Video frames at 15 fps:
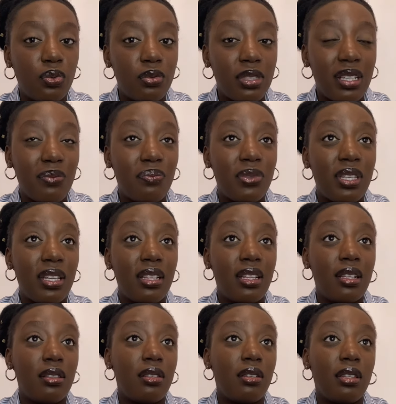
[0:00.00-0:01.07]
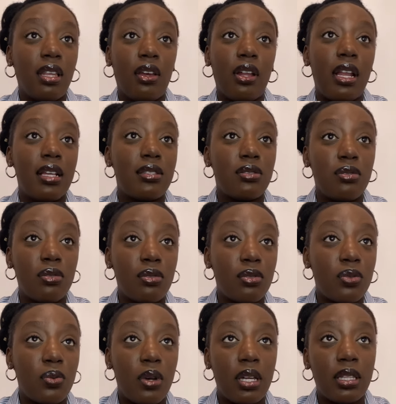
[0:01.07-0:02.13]
c'est bien d'être dans des relations,
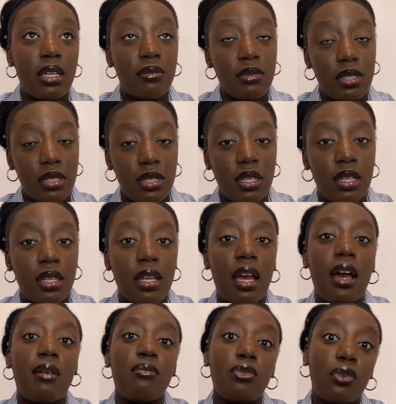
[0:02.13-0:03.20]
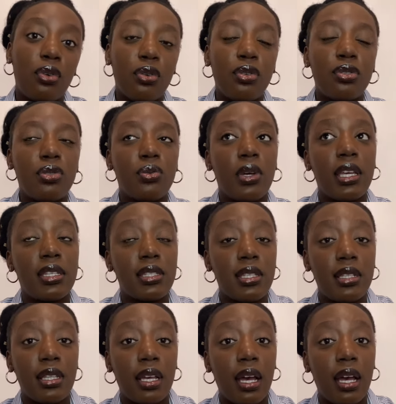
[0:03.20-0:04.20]
soit d'amitié, amoureuse, etc.